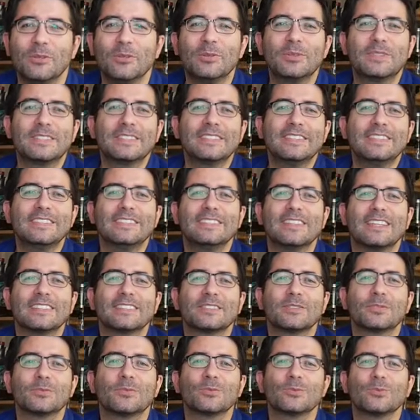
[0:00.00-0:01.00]

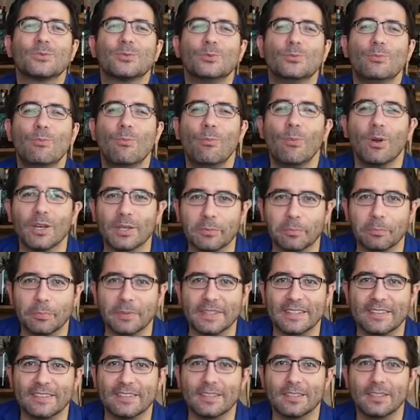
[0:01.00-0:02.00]
l'utilisation du
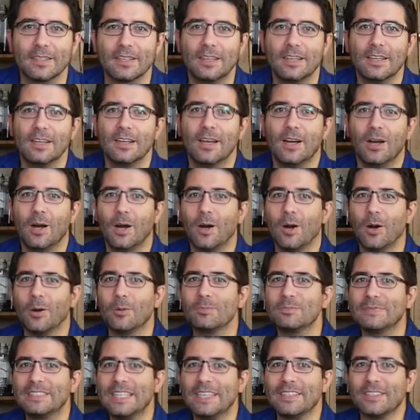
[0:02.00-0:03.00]
mugpit.
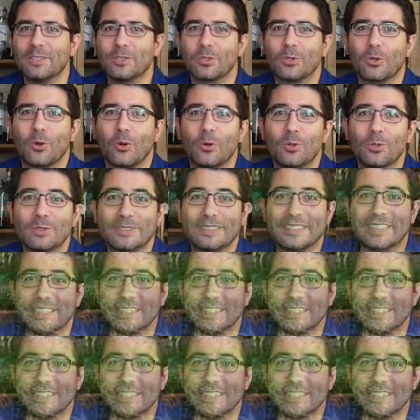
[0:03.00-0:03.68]
Amden creuse